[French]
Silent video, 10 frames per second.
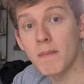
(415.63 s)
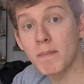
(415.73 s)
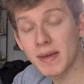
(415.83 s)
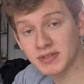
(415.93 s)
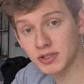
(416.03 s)

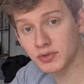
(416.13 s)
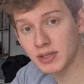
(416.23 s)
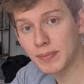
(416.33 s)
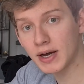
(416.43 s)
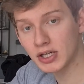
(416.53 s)
Même si au
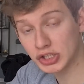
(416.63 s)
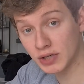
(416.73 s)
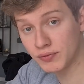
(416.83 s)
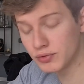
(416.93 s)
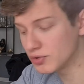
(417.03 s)
départ,
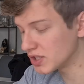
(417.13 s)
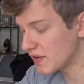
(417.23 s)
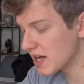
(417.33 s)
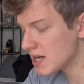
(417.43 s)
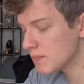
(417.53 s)
j'avoue que
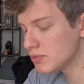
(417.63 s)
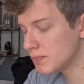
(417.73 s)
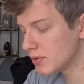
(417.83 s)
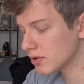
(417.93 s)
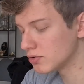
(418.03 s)
j'avais un peu
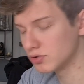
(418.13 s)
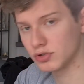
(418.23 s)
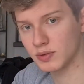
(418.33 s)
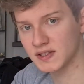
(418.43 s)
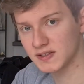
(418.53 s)
peur que ce
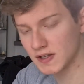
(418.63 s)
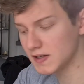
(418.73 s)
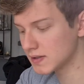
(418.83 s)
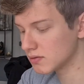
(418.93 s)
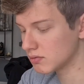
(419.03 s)
soit
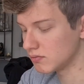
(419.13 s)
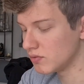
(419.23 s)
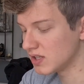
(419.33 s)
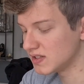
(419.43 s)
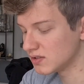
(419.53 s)
sec, euh,
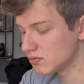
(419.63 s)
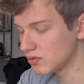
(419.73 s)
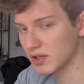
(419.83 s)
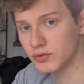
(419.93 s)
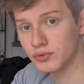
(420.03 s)
vu la
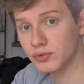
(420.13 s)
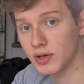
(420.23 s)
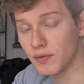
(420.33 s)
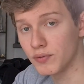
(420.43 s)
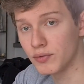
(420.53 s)
texture et tout,
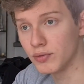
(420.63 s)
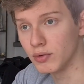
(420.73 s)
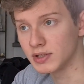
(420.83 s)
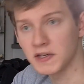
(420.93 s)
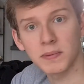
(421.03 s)
et vu euh, qu'il n'y a